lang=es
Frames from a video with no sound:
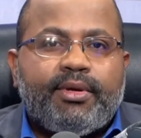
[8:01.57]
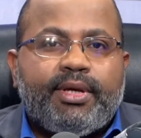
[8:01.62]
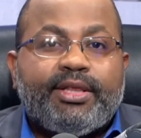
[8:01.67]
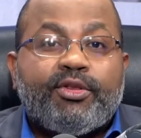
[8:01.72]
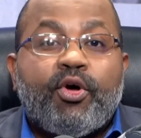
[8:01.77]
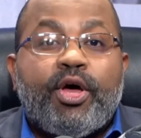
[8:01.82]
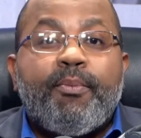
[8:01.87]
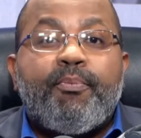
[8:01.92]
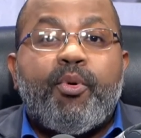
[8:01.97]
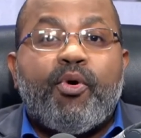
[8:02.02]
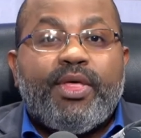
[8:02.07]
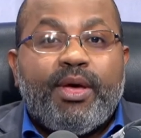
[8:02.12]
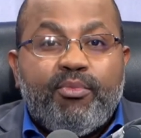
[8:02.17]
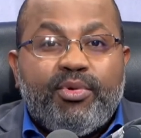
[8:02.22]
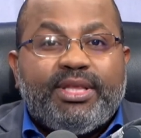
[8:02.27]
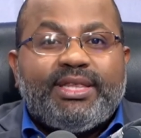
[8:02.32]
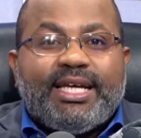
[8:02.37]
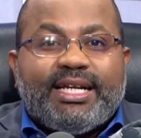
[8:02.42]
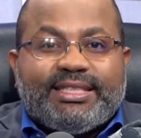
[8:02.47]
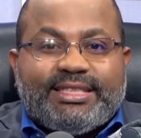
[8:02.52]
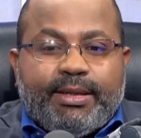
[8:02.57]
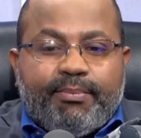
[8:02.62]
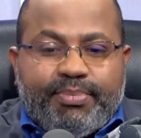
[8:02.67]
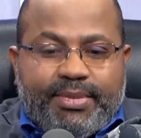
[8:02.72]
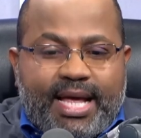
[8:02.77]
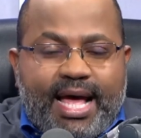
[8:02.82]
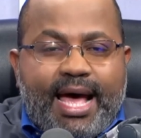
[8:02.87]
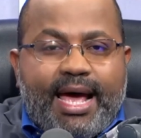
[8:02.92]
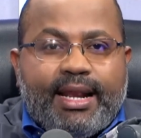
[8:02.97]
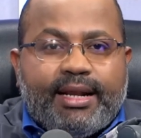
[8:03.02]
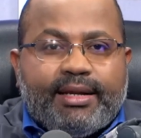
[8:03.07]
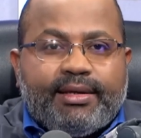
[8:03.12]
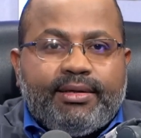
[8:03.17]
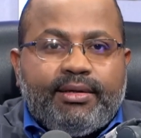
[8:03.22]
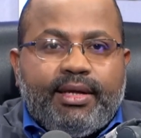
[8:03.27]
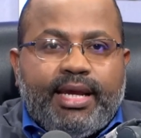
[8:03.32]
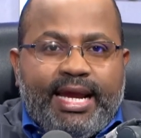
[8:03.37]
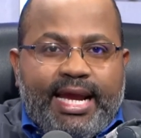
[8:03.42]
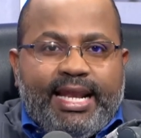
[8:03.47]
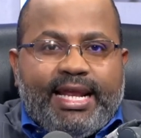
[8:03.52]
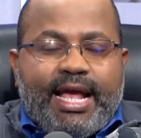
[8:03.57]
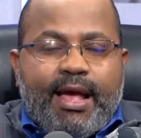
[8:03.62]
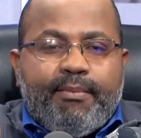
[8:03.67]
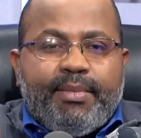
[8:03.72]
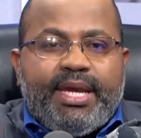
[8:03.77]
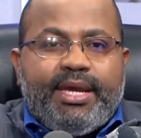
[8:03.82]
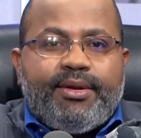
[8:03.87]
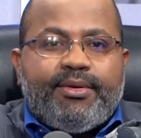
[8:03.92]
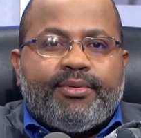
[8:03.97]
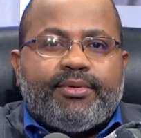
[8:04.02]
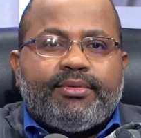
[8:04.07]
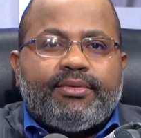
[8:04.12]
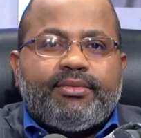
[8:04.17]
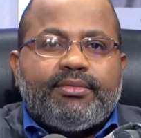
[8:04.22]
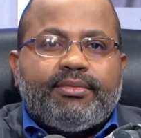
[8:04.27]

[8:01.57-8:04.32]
Entonces podemos interceptar en el camino